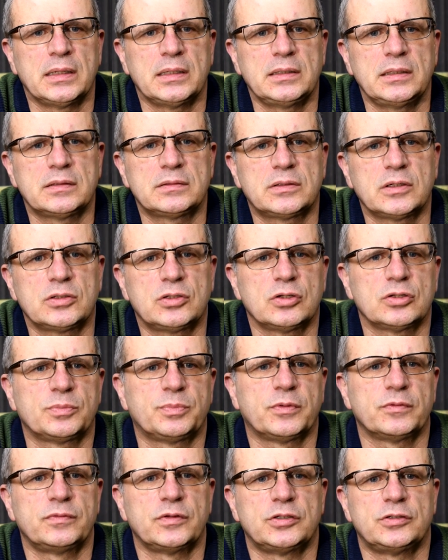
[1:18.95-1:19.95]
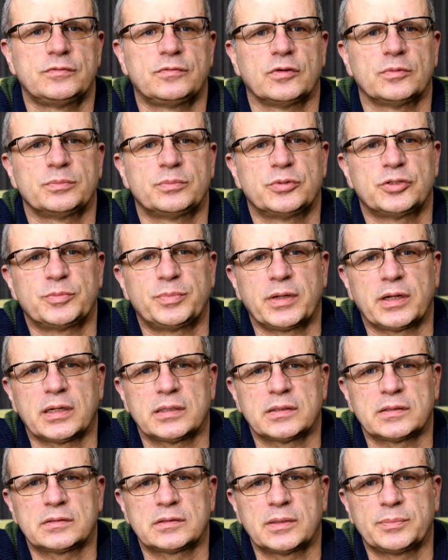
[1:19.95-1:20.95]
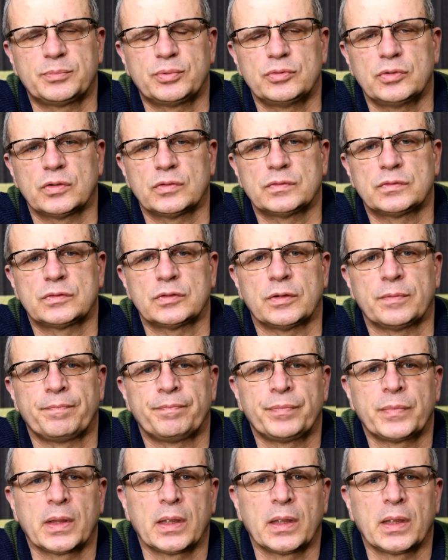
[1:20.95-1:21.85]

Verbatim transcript: niestety odpowiedź WOMP brzmiała następująco.